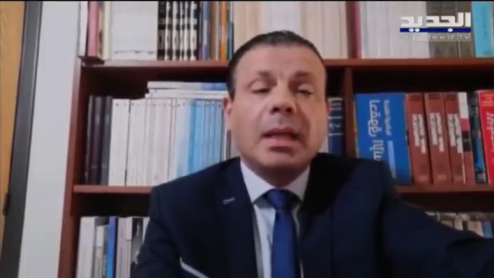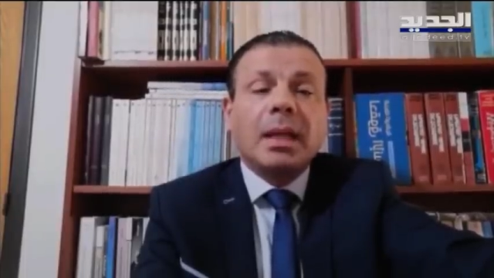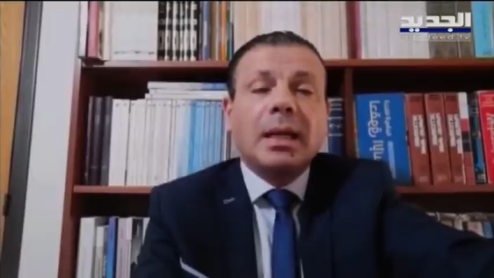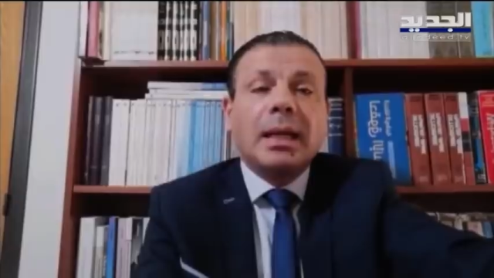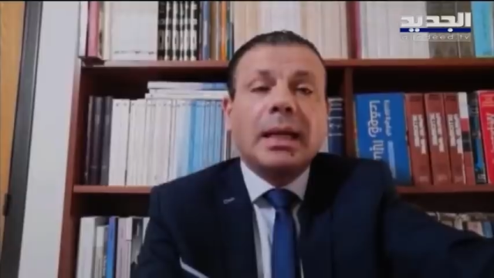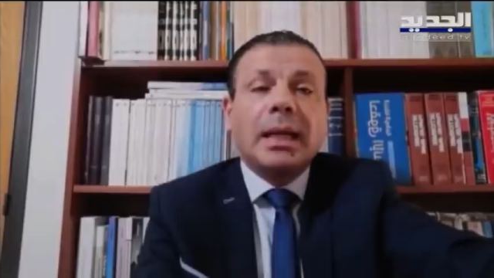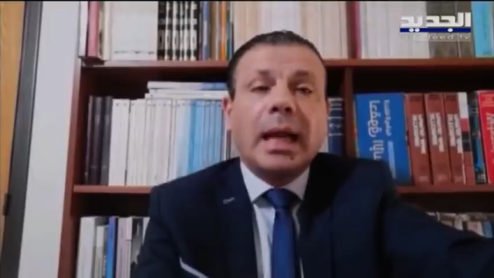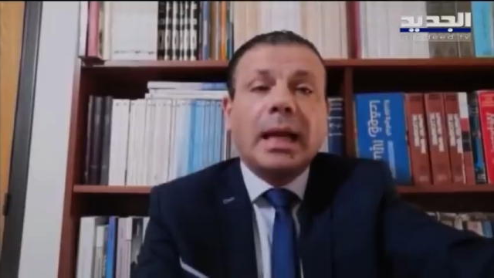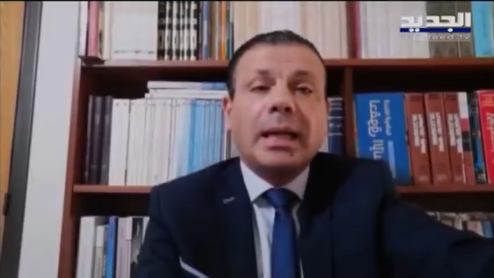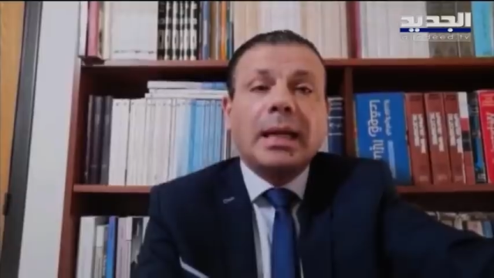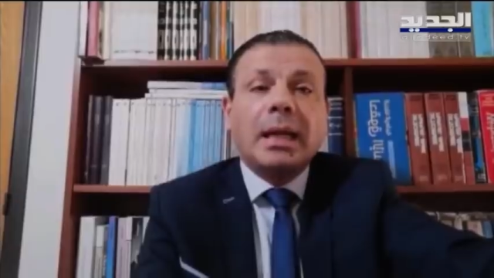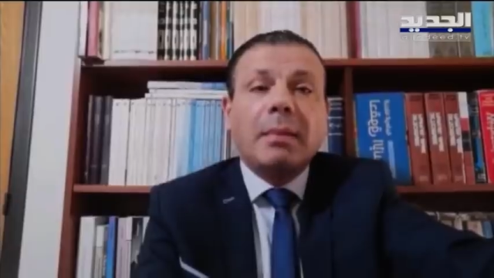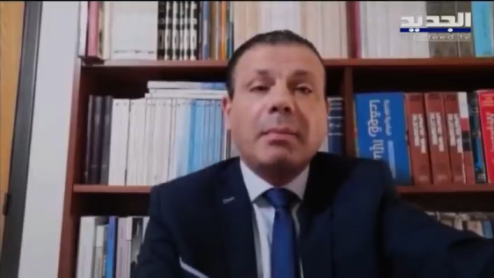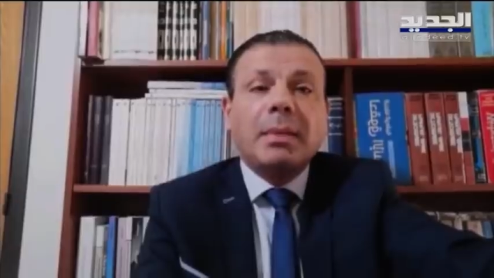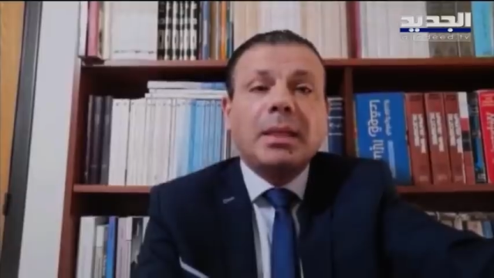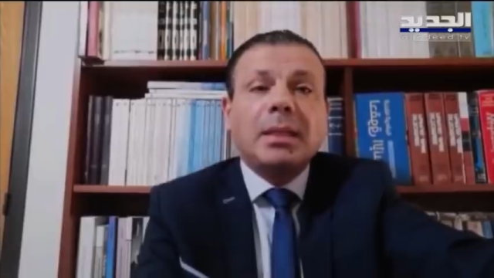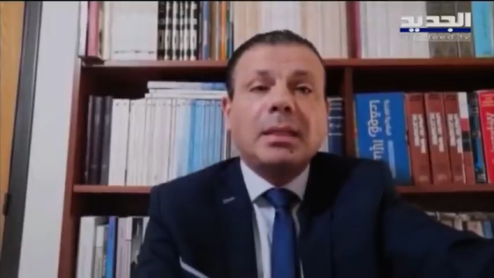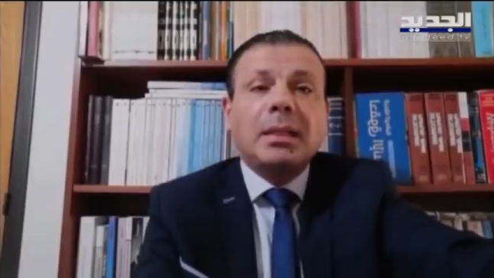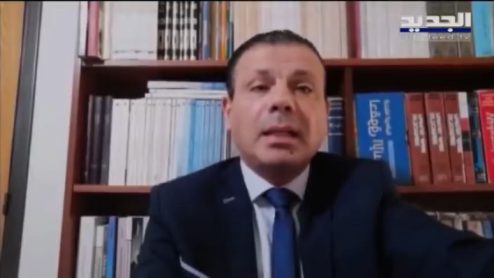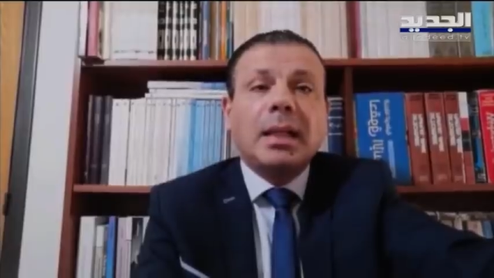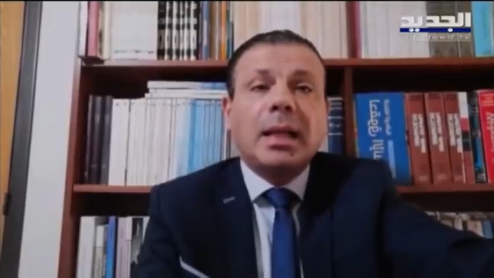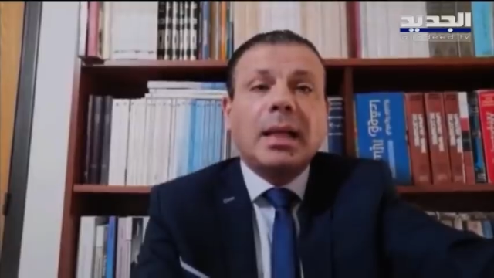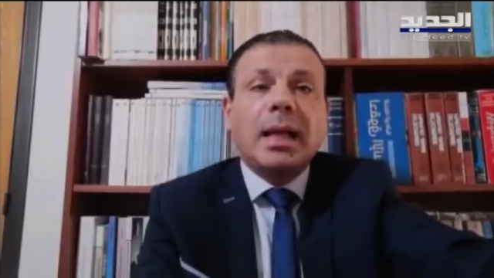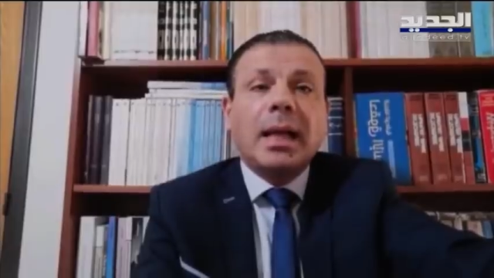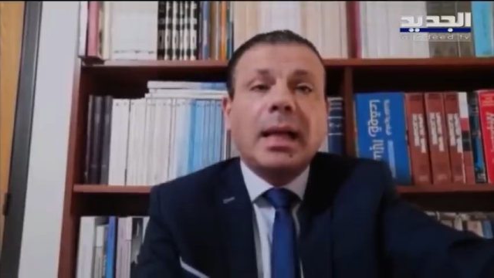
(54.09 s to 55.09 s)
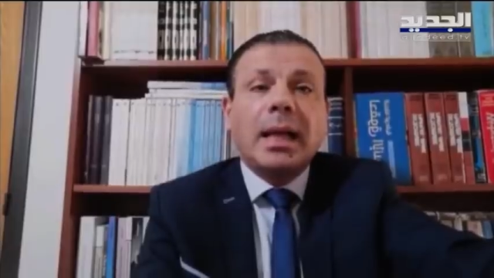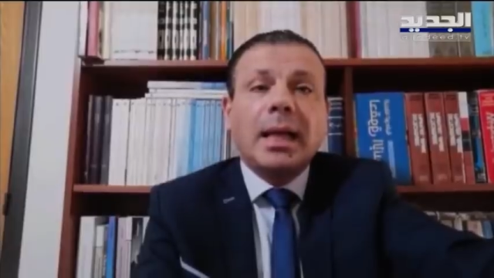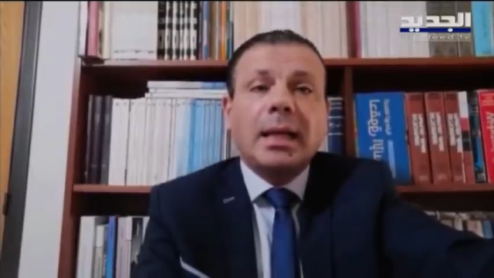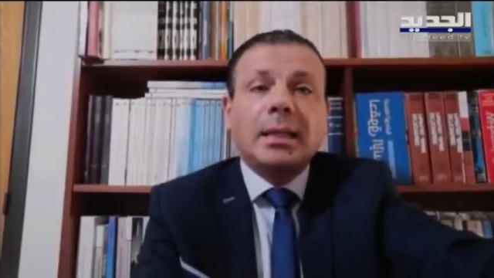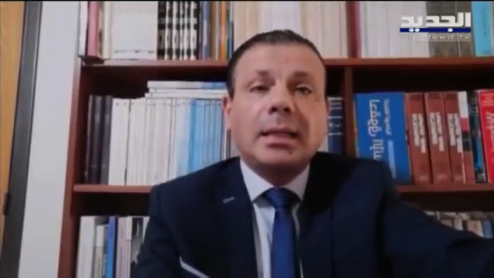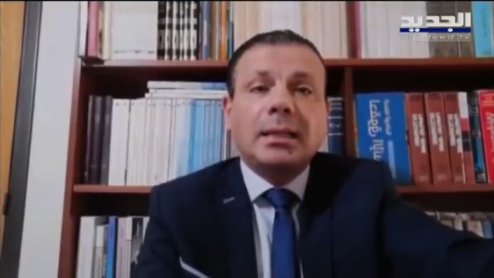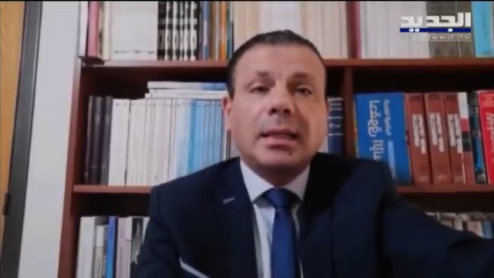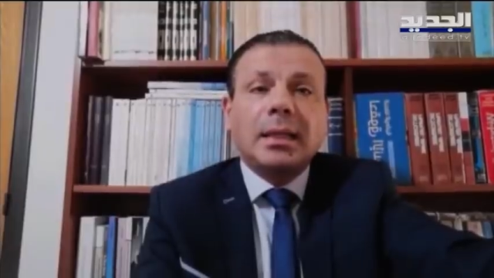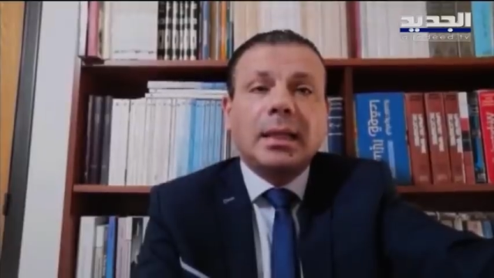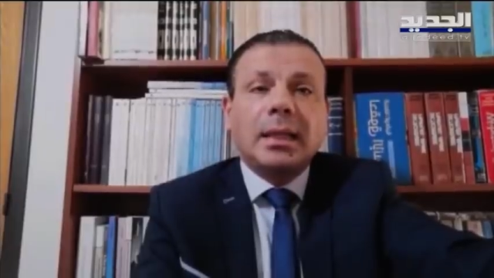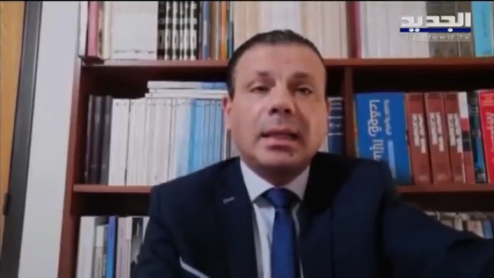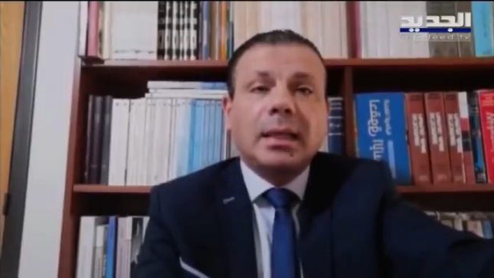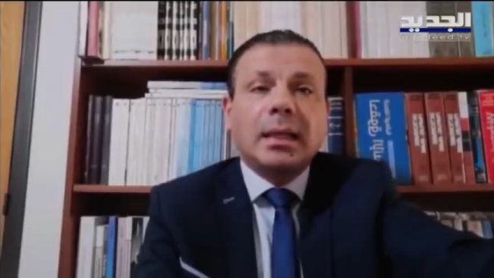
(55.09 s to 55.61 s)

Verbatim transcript: لأن مثل هذه